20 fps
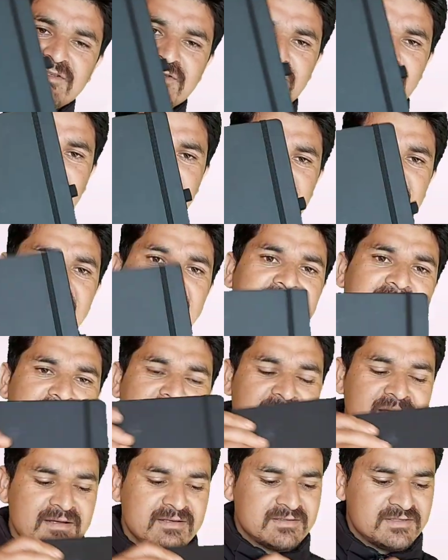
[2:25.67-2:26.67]
जो डायरी
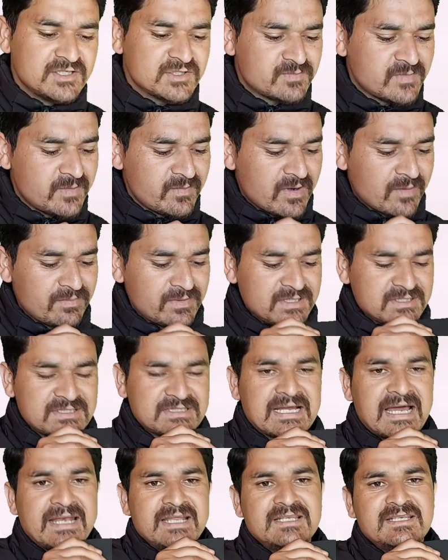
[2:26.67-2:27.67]
है जिसमें मैं अपनी
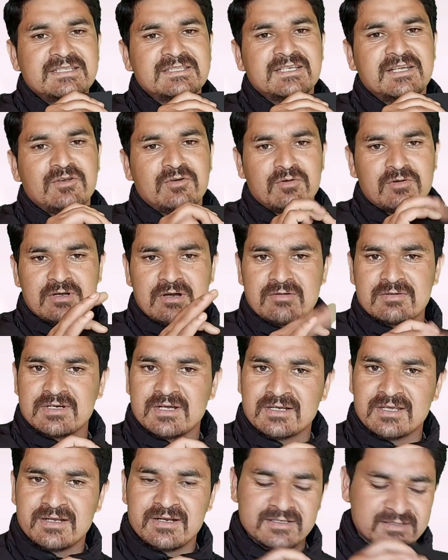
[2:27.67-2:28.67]
सारी चीज़ें नोट डाउन
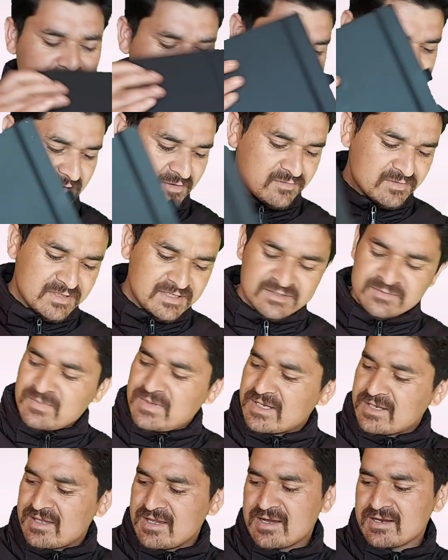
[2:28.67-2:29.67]
करके रख सकता हूँ कि
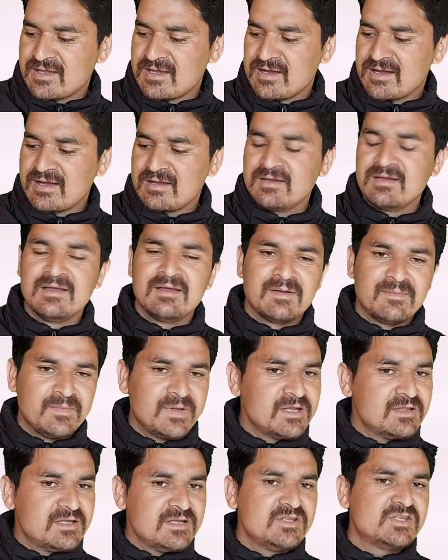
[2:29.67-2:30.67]
इसमें क्या क्या
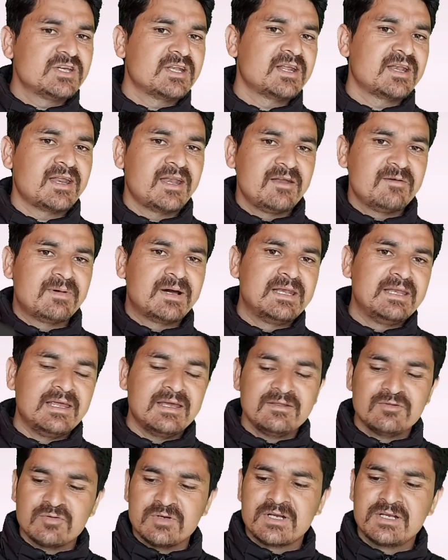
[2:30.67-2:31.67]
मेरी दिनचर्या रहने वाली
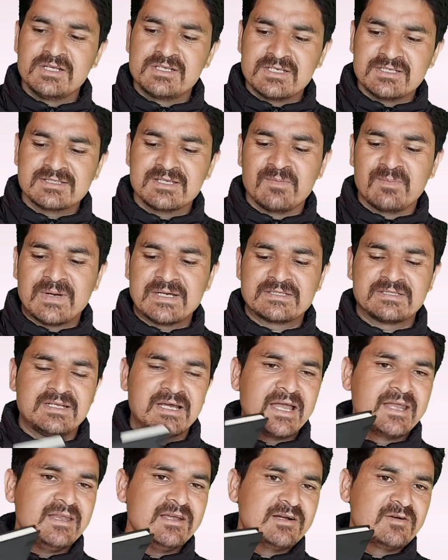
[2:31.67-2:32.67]
है तो एक टीचर्स के पास
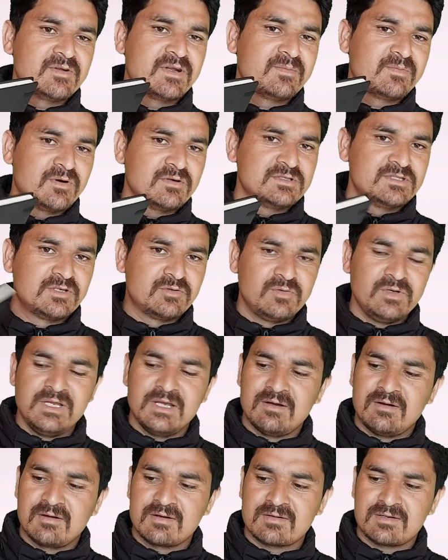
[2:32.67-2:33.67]
डायरी का होना बहुत ज़रूरी
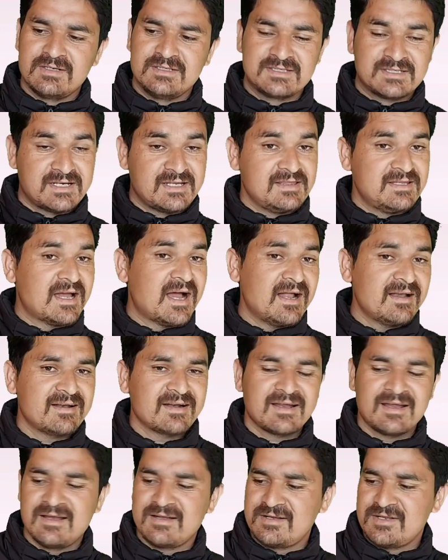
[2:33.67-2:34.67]
है और इसका ध्यान
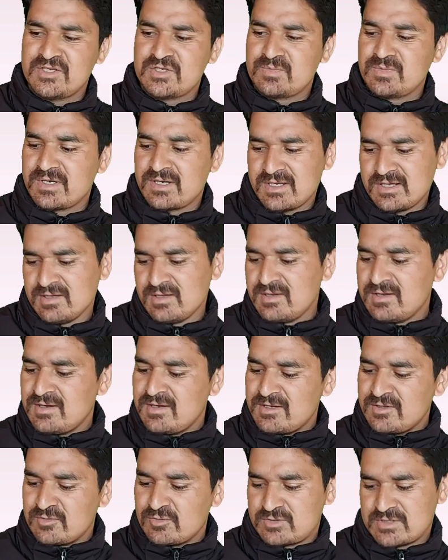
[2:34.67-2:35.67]
रखा है टीचमेंट ने
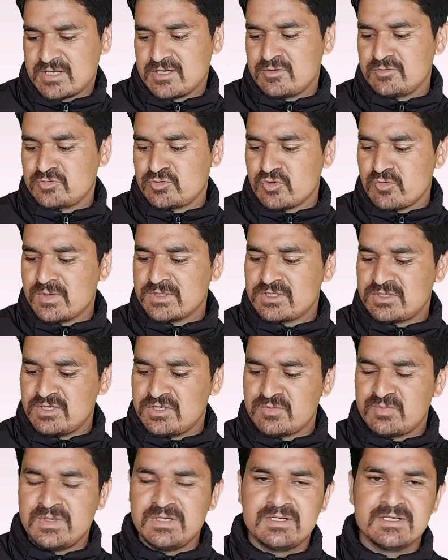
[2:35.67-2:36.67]
तो थैंक यू सो मच
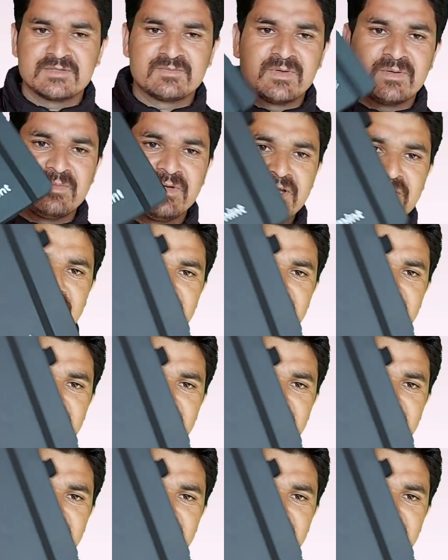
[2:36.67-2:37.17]
टीचमेंट इसमें भी